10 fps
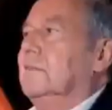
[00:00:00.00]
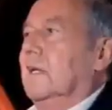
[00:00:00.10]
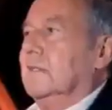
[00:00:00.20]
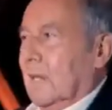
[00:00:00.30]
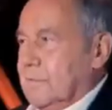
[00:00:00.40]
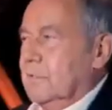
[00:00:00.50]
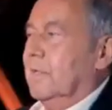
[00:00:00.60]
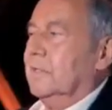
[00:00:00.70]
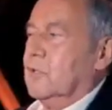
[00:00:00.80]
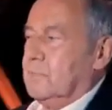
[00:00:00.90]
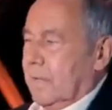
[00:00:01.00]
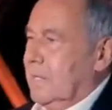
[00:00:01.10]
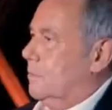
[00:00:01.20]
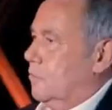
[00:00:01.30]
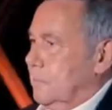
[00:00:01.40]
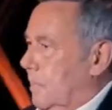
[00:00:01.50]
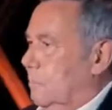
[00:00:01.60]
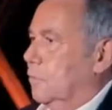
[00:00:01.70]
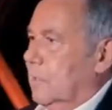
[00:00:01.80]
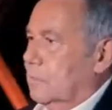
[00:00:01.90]
dann gab es irgendwann ein Gespräch zwischen
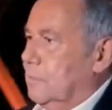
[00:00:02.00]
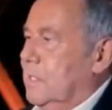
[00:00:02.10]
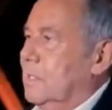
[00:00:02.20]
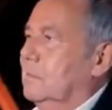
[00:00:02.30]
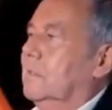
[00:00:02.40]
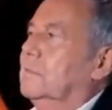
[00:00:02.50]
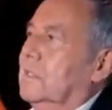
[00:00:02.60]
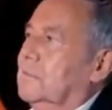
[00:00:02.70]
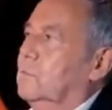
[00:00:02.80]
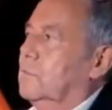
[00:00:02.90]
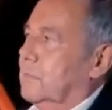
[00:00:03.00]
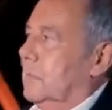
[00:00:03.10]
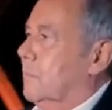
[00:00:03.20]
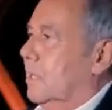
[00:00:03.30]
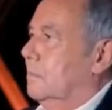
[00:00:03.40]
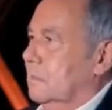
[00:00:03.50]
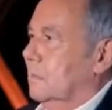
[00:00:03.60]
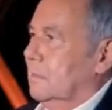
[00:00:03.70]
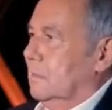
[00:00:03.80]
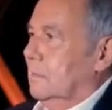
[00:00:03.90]
meiner Mutter und mir und dann habe ich gesagt, du, es wird immer,
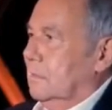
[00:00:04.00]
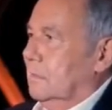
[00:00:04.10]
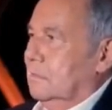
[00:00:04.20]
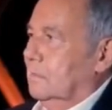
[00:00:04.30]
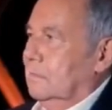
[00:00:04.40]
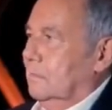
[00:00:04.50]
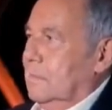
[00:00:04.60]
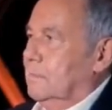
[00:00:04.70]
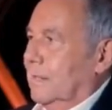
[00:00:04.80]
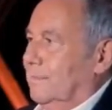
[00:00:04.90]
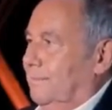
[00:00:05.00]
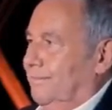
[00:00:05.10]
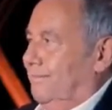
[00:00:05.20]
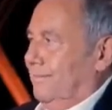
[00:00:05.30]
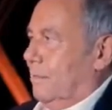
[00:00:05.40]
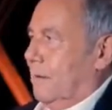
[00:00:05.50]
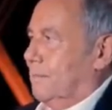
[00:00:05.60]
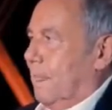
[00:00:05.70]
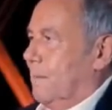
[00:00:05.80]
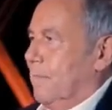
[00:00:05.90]
immer sagen
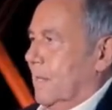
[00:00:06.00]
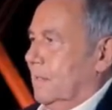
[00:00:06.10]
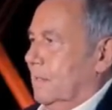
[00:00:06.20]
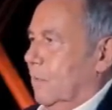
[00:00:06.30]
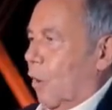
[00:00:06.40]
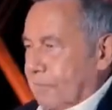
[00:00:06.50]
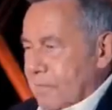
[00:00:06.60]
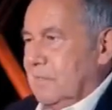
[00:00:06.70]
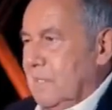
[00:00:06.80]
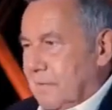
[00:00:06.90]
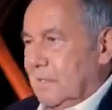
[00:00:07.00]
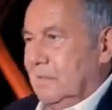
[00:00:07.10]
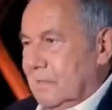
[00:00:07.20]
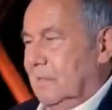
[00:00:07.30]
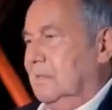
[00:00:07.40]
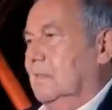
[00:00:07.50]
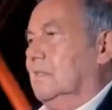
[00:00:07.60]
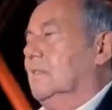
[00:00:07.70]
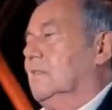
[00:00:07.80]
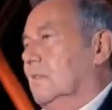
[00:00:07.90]
wir, offensiver, diese,
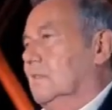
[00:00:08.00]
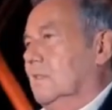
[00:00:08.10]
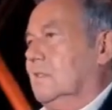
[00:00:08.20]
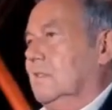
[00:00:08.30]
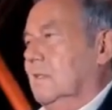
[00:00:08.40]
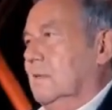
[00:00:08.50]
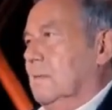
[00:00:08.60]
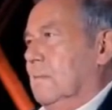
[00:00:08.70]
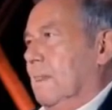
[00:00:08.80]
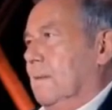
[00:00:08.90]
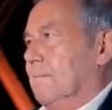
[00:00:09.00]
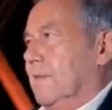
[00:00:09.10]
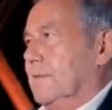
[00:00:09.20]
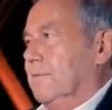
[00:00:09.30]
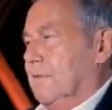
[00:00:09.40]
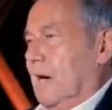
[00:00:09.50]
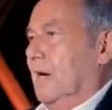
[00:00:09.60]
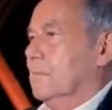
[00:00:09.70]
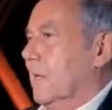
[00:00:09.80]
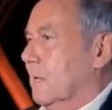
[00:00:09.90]
dieses, dieses, diese
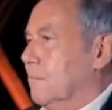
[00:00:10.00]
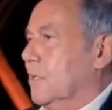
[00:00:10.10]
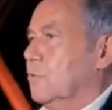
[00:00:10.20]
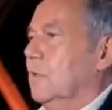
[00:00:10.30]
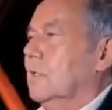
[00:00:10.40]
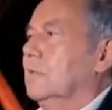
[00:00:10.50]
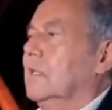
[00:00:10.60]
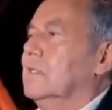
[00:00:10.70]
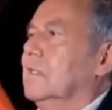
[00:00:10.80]
Fragen meiner Mitschüler. Und dann hat sie